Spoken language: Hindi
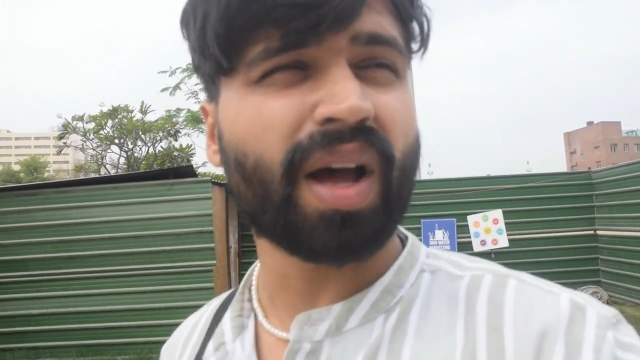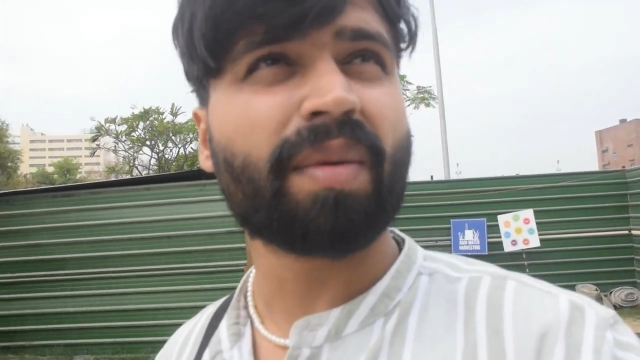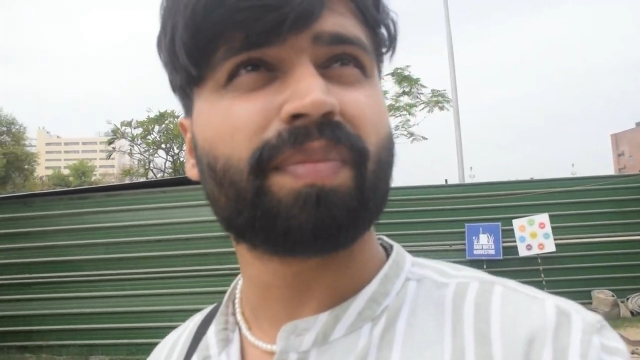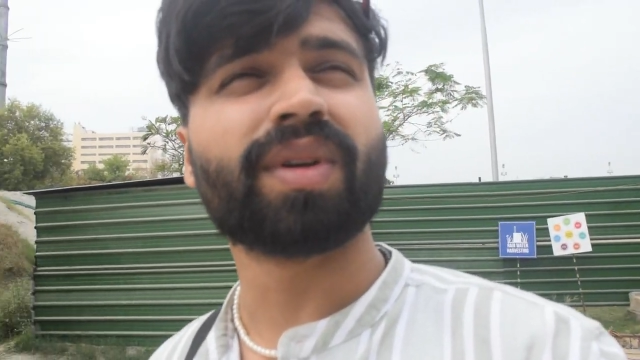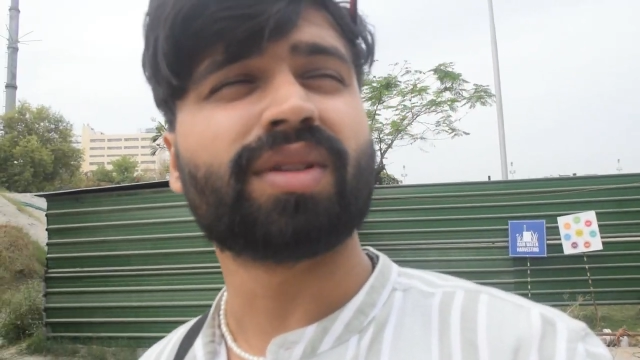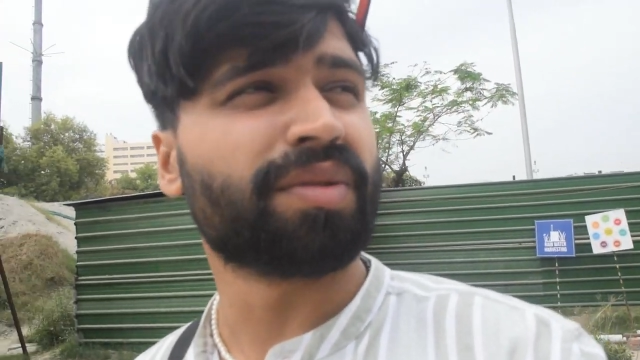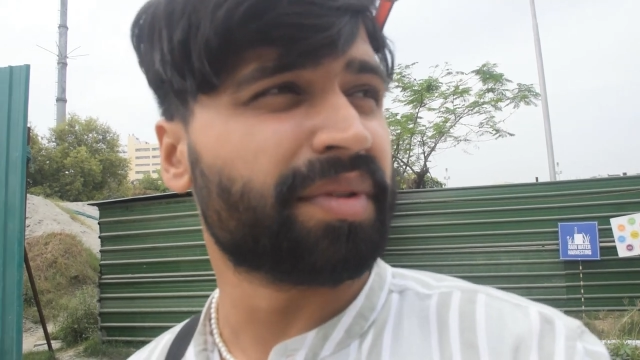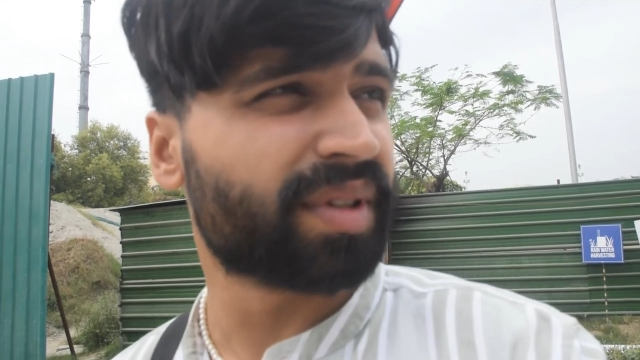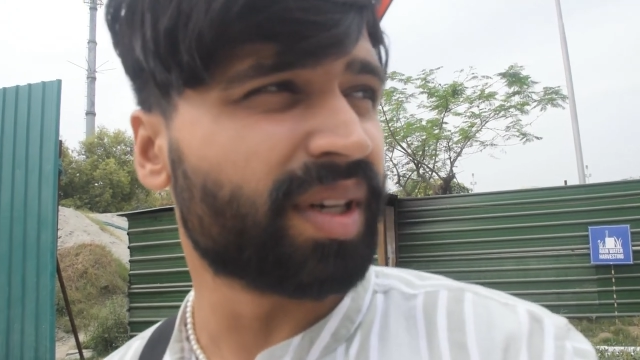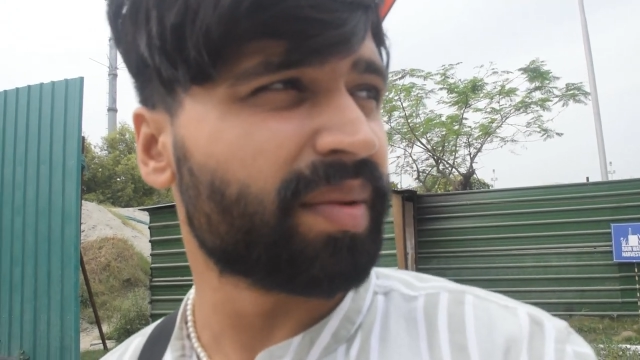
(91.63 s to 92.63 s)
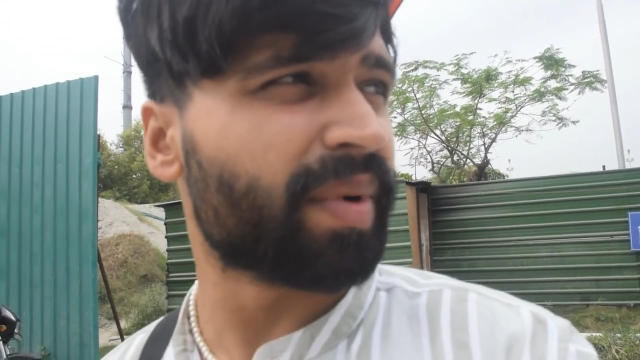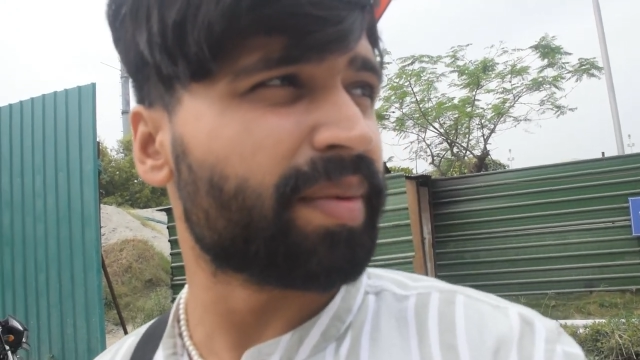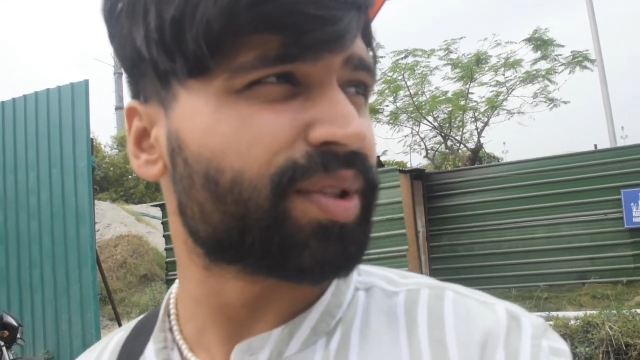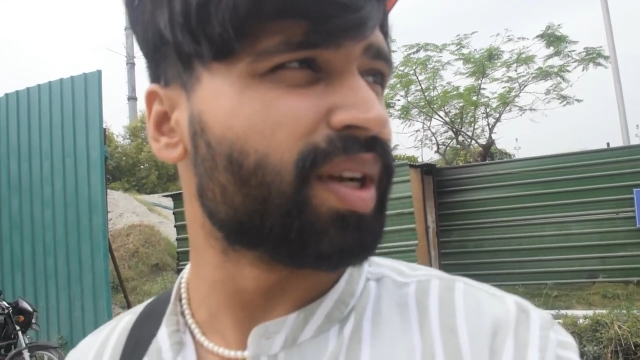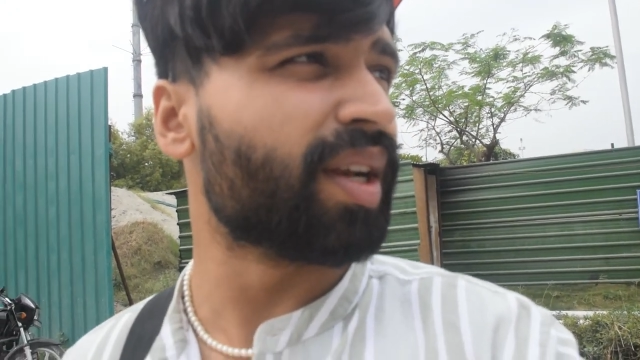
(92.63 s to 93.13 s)
आप इस यूनिवर्सिटी में
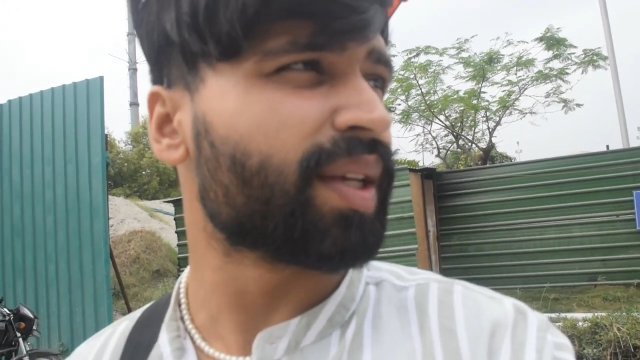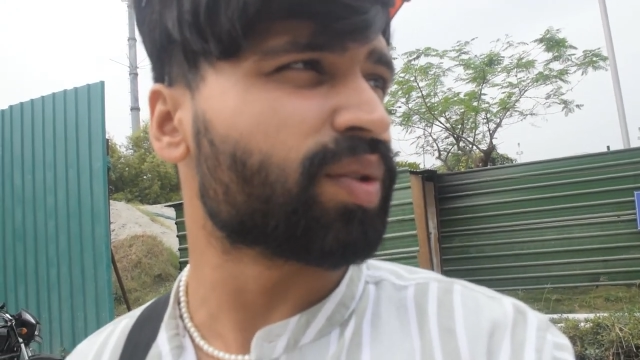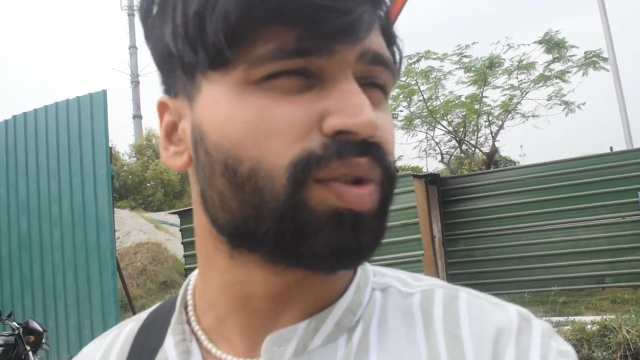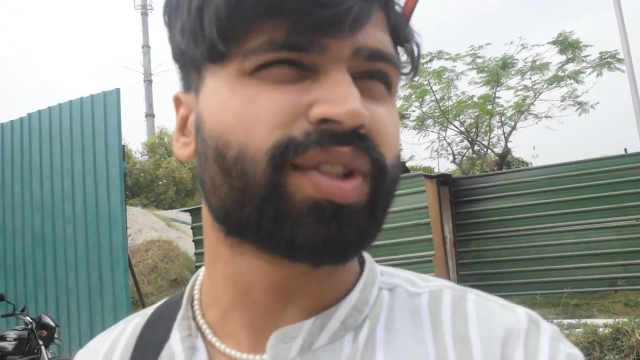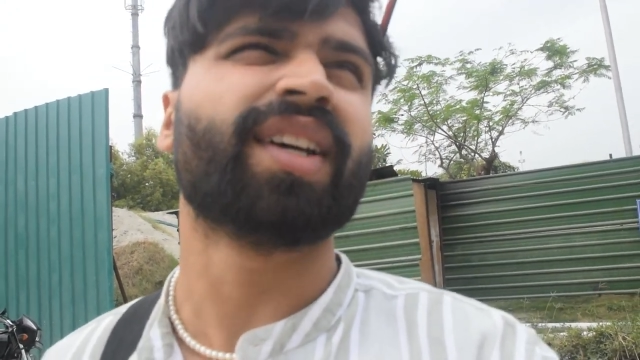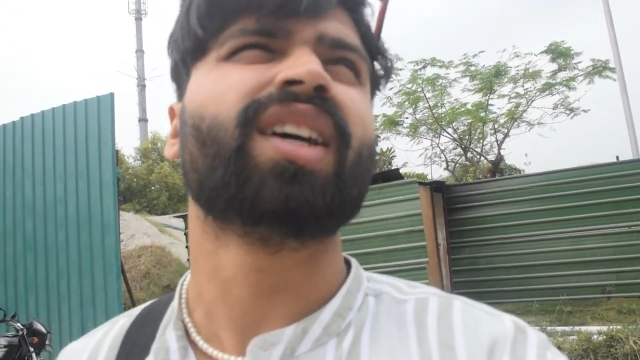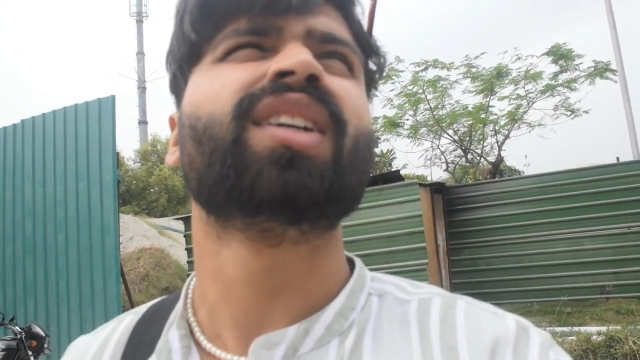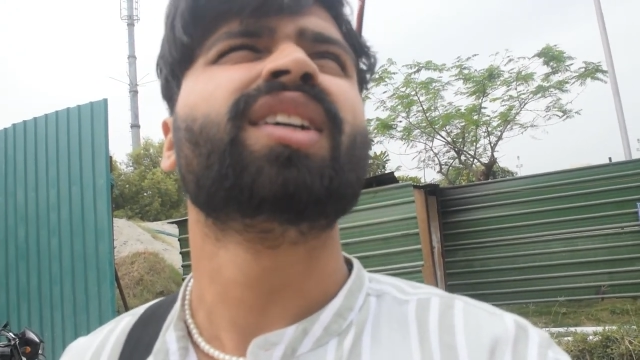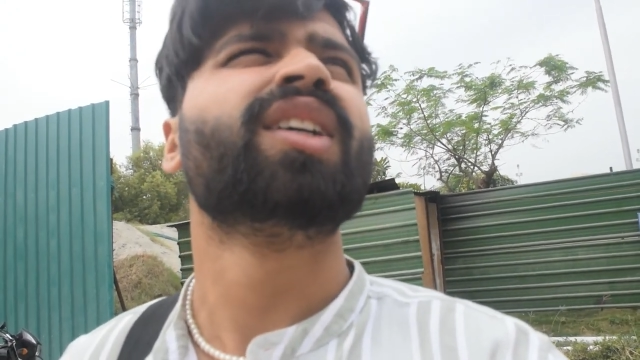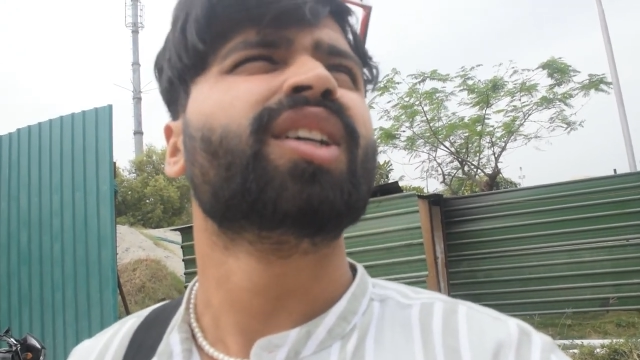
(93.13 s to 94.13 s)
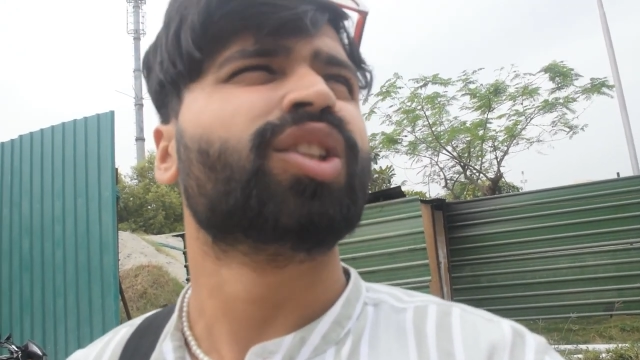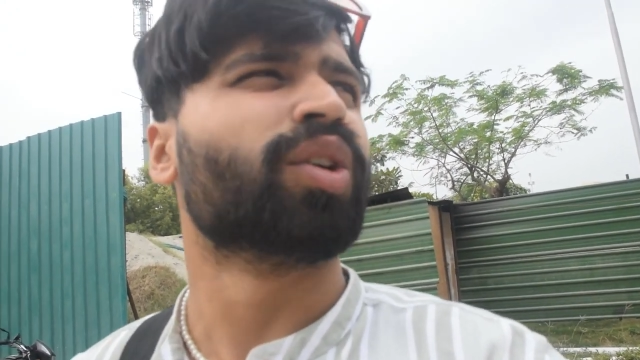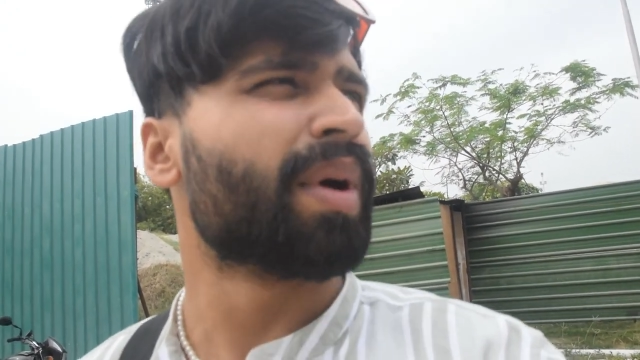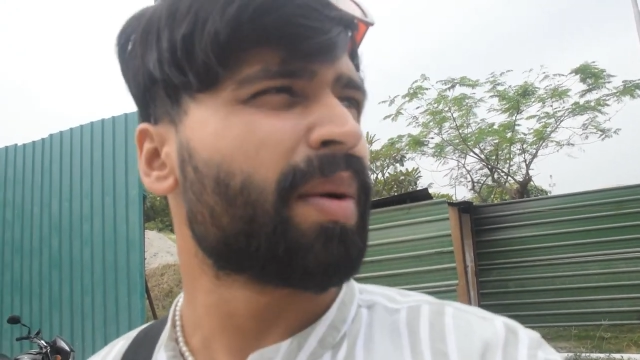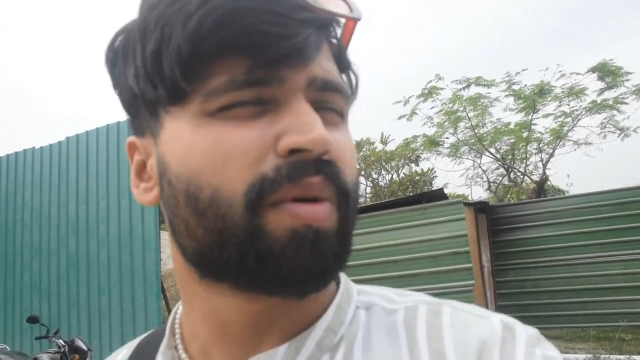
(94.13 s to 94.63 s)
एडमिशन लेने की सोच रहे हैं
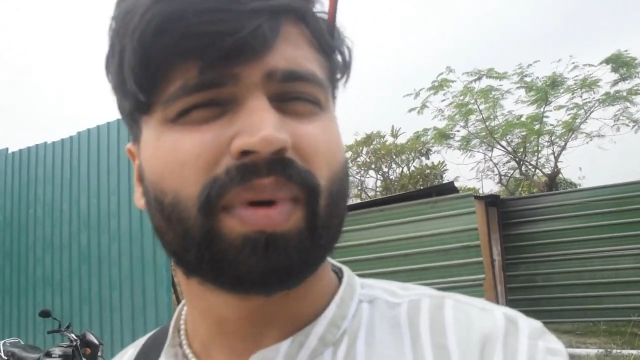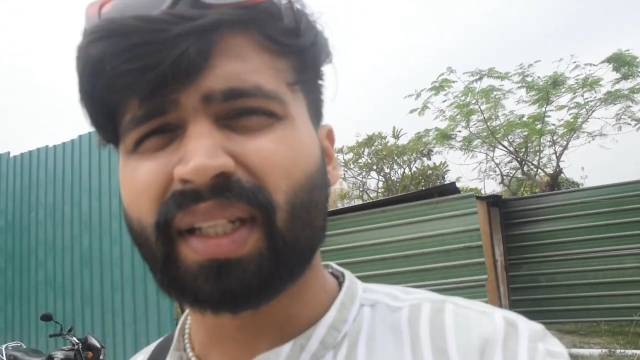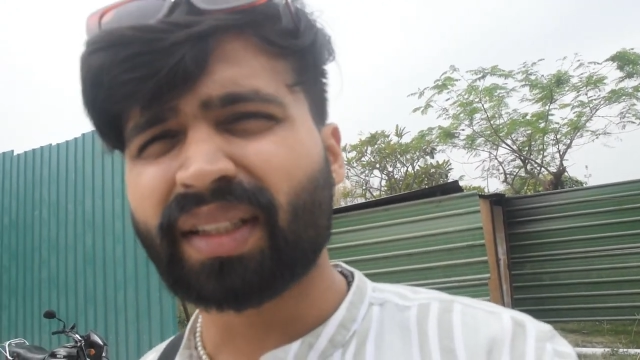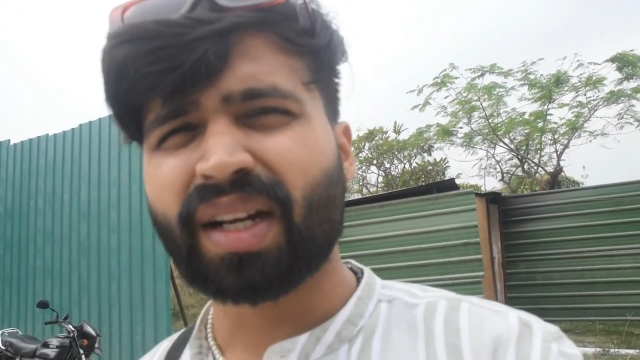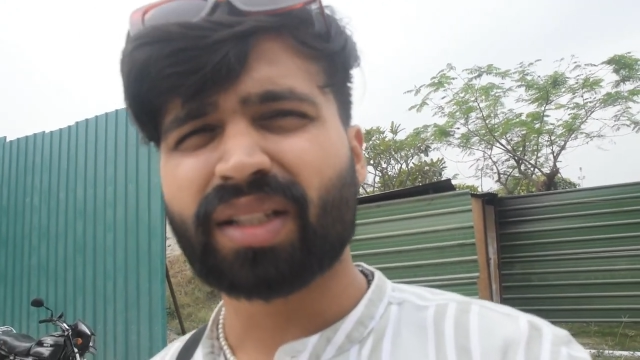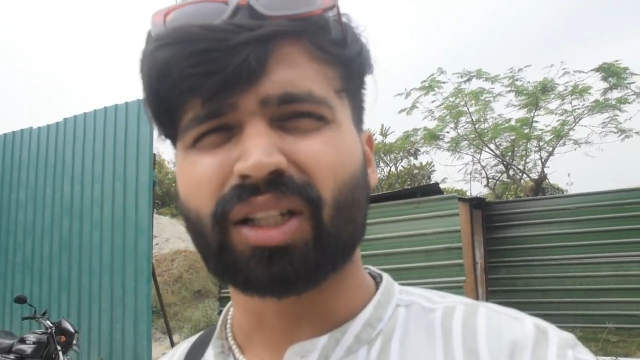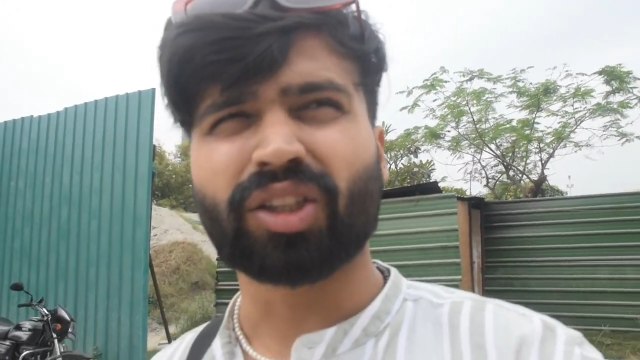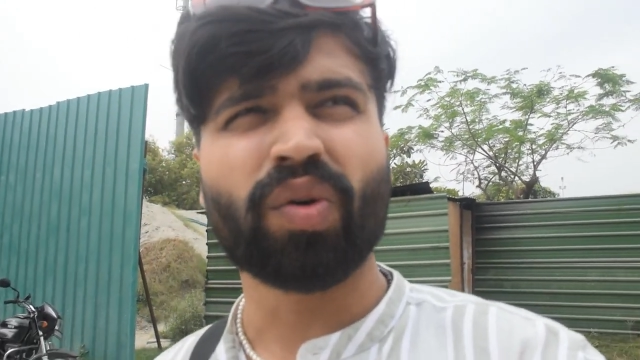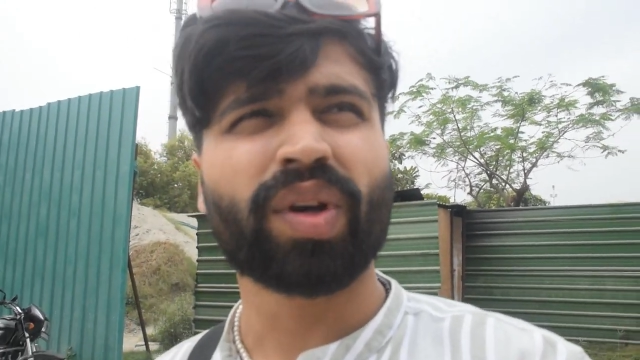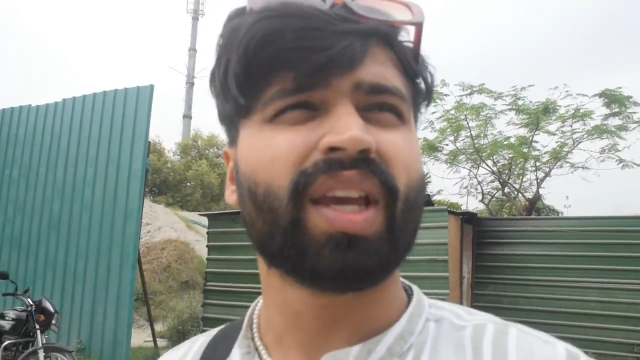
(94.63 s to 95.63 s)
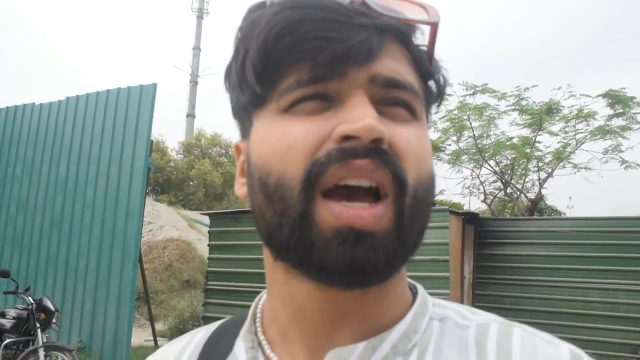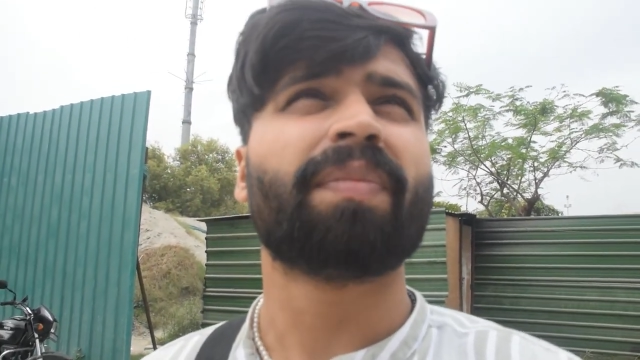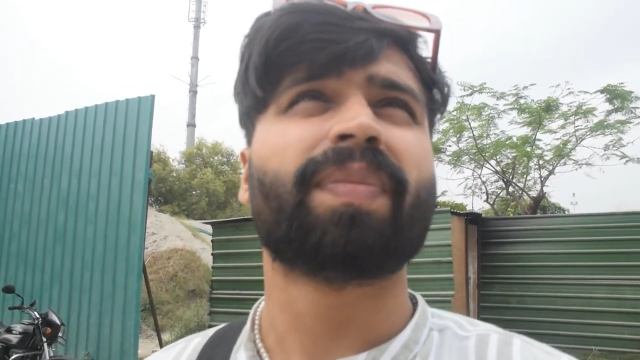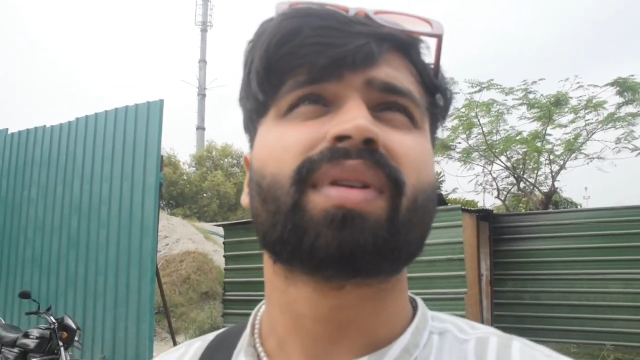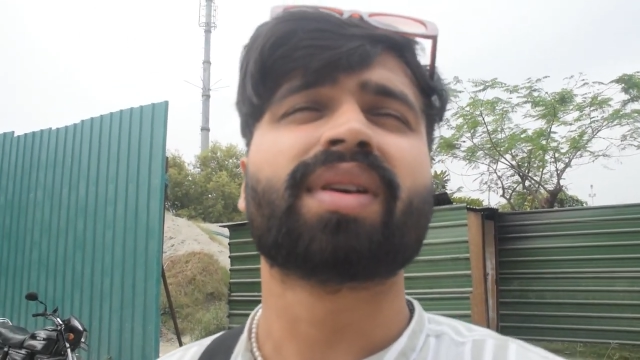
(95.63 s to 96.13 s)
तो मैं आपको बता देना चाहता हूँ कि आप